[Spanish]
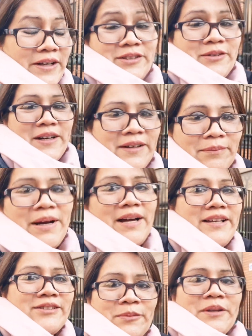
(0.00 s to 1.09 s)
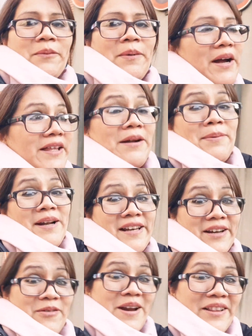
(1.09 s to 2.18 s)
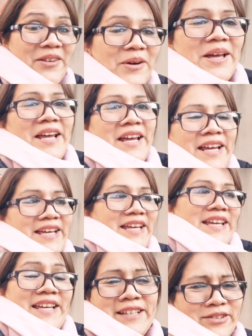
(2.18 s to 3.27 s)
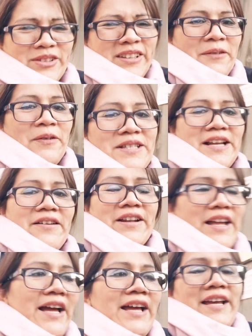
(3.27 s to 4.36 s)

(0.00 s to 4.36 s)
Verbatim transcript: estos, videos van a quedar para el recuerdo y estoy satisfecha la verdad.